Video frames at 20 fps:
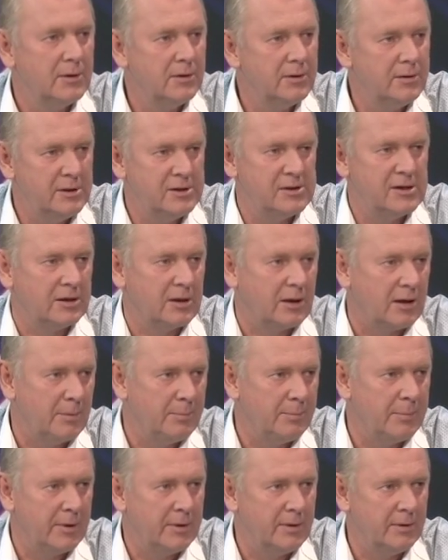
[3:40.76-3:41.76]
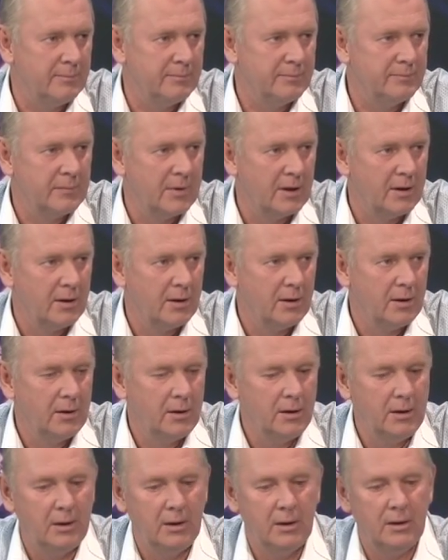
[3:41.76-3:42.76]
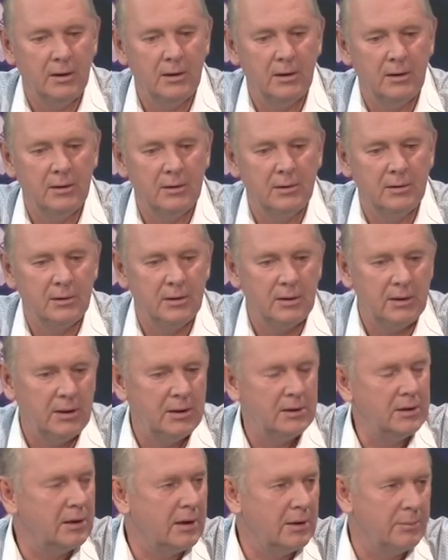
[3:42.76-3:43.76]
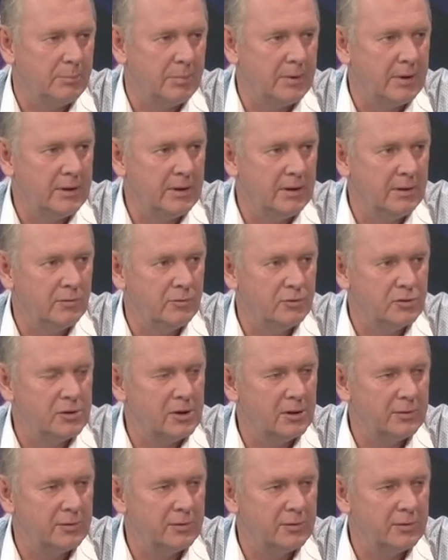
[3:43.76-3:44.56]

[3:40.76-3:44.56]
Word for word: десяток компаний. И эти компании очень